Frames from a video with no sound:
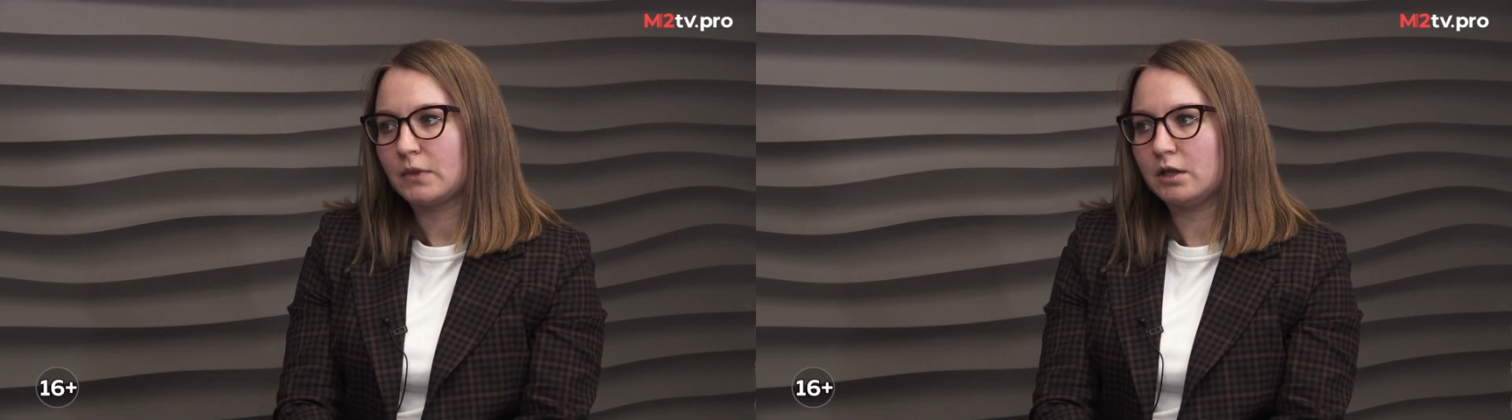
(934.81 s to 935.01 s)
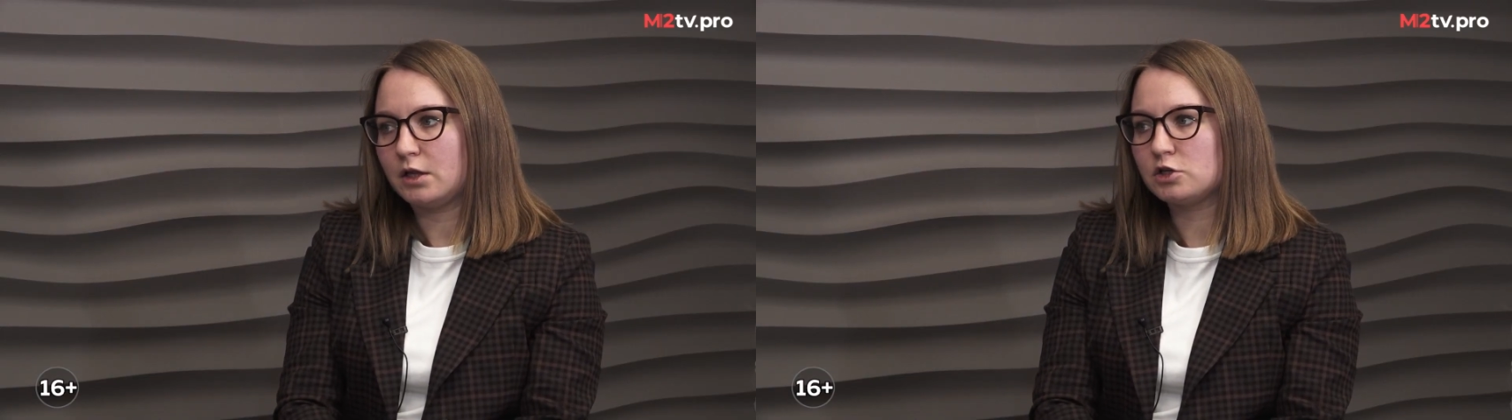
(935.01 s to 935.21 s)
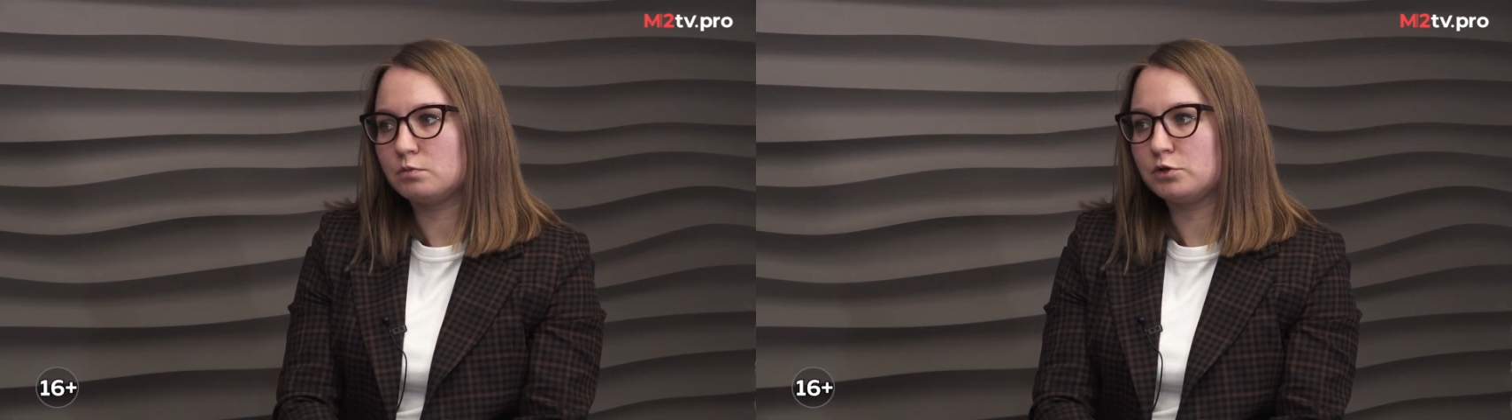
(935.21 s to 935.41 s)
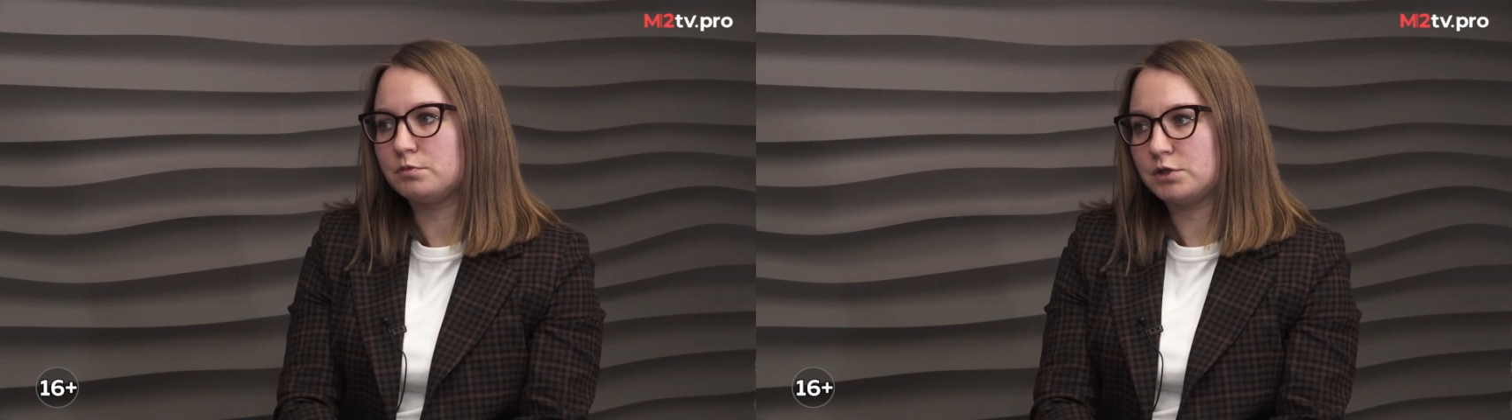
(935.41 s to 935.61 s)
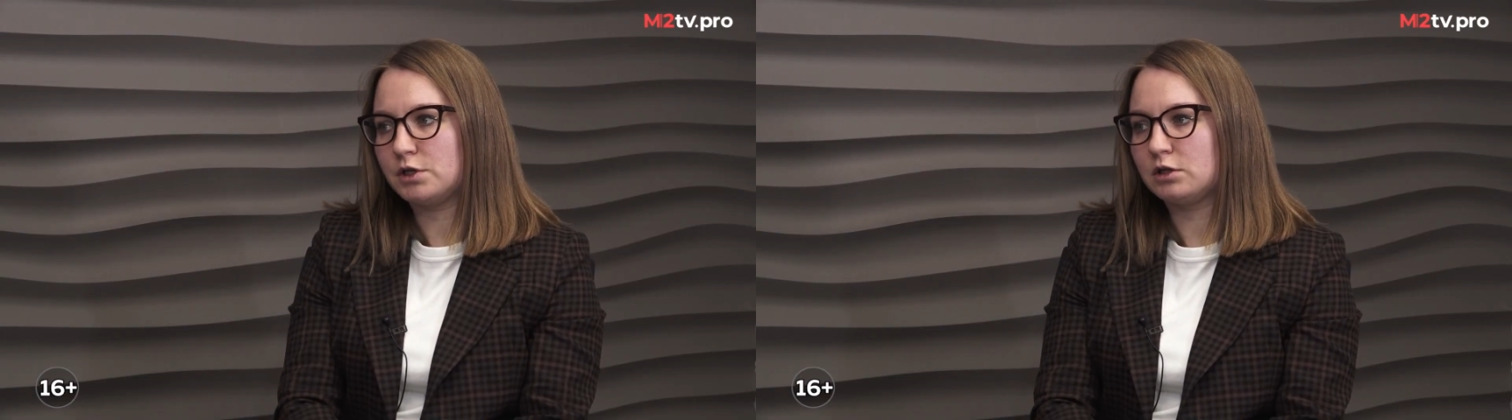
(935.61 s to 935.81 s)
а даже
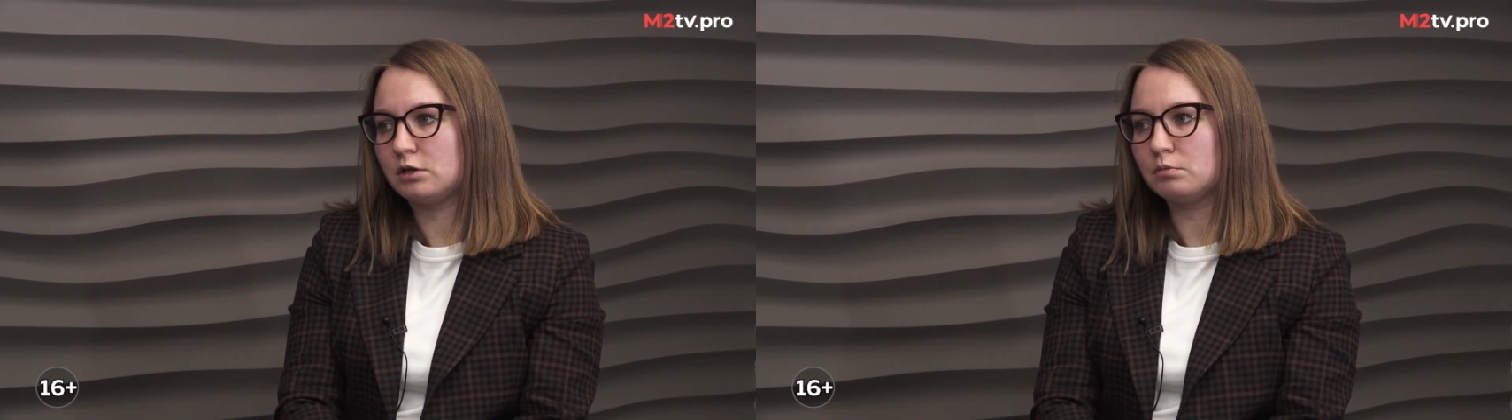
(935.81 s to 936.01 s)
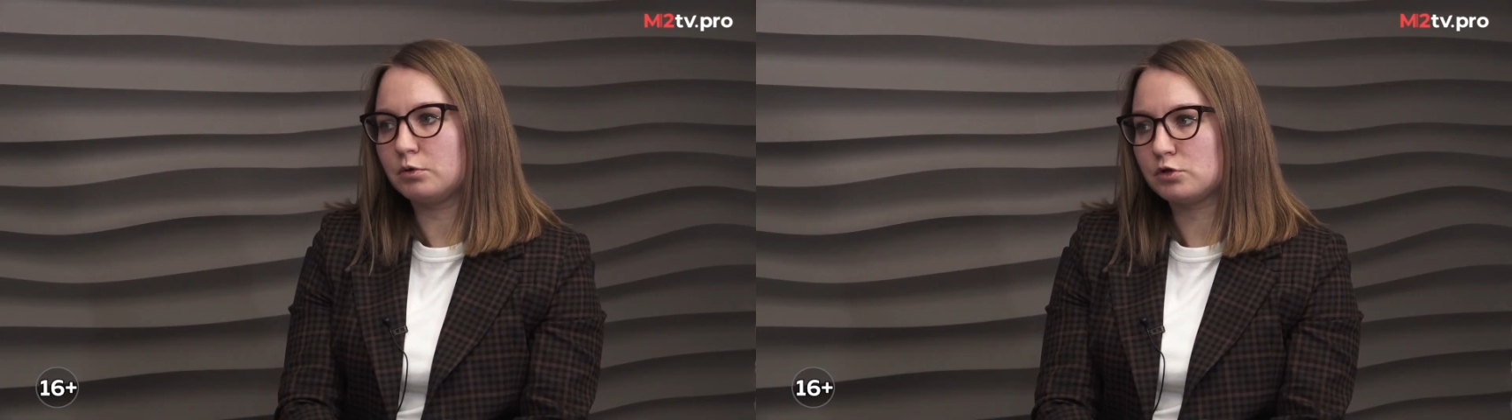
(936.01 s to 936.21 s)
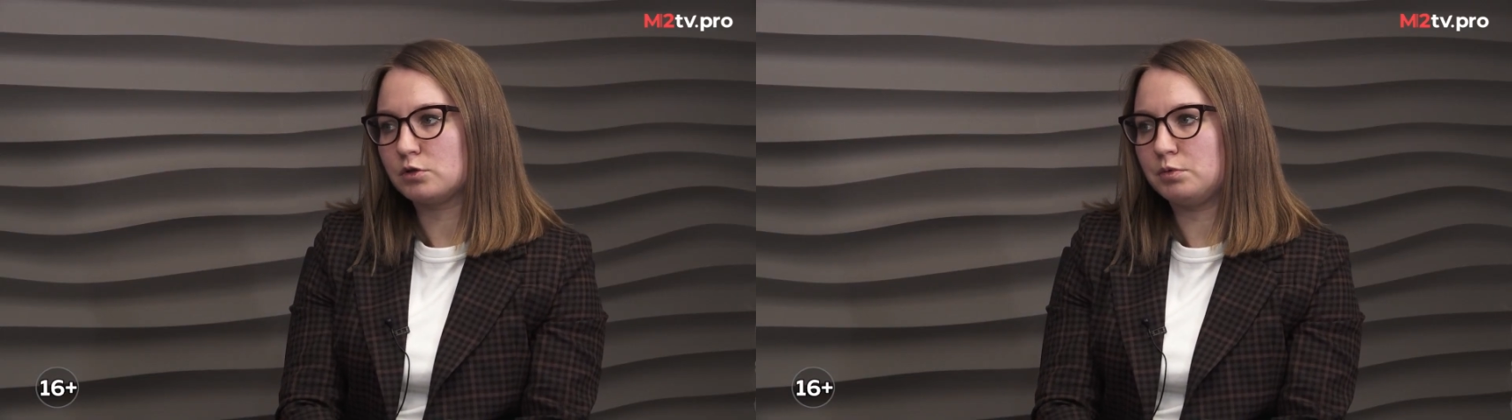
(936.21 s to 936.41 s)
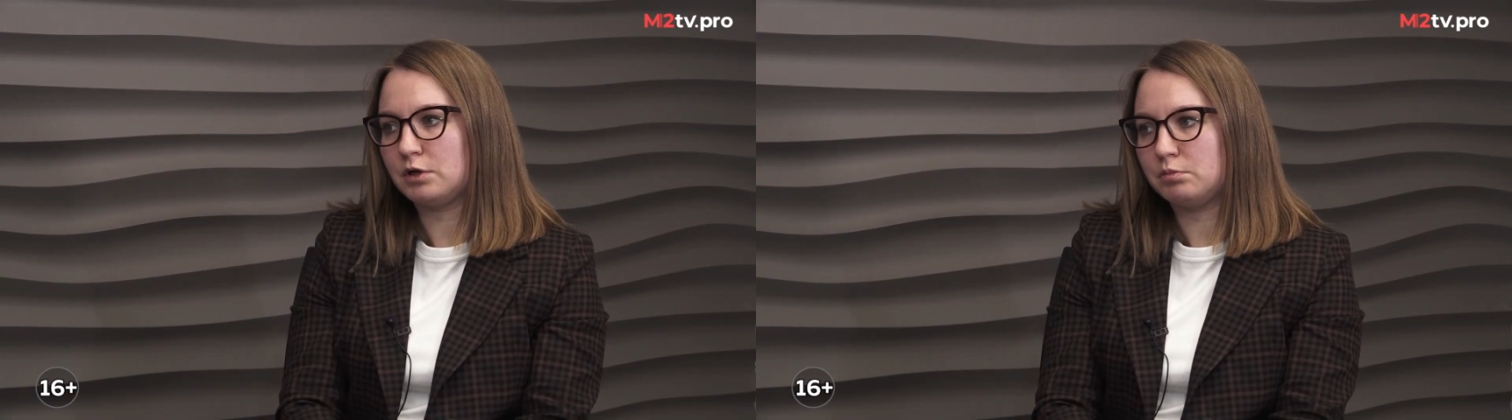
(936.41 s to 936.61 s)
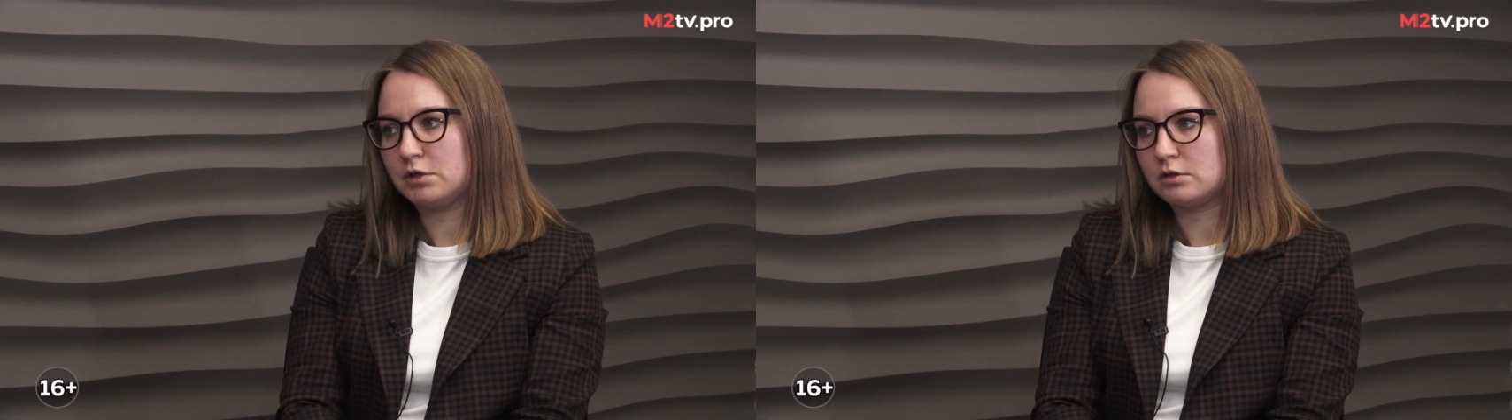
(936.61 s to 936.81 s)
будем с некоторыми просто
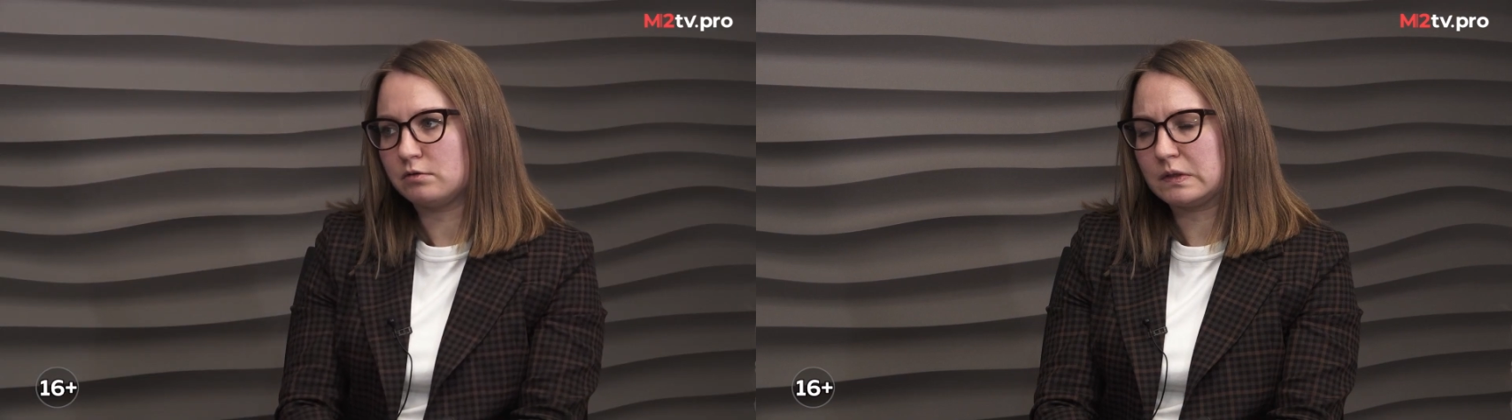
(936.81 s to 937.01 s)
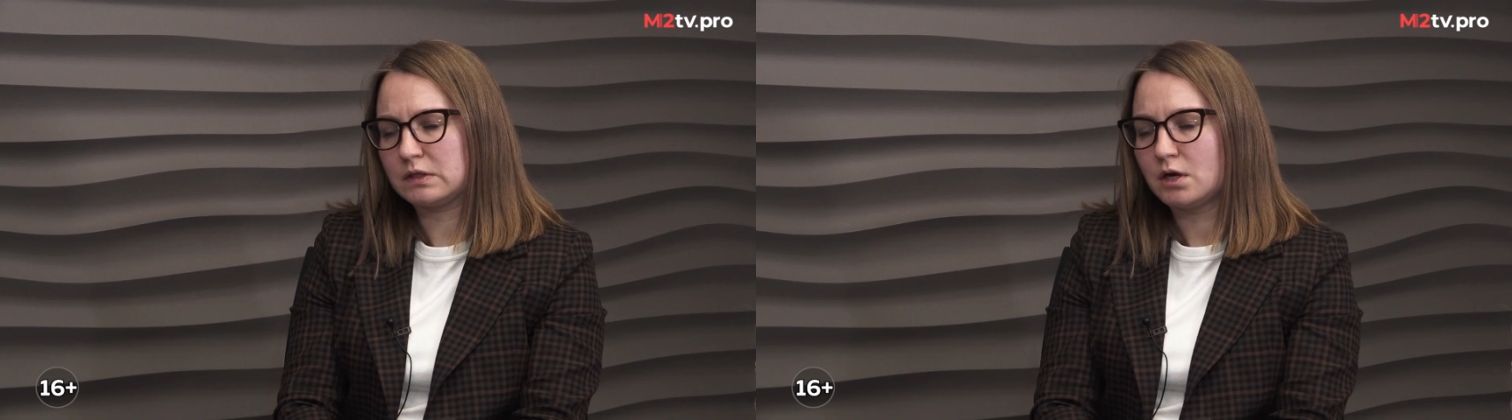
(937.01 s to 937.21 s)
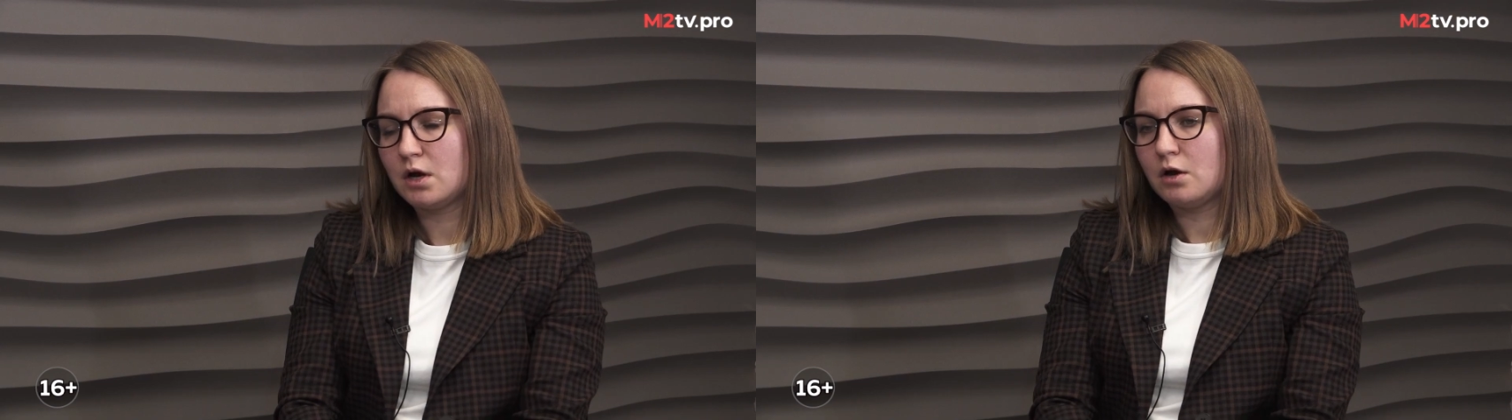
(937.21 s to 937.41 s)
переписываться.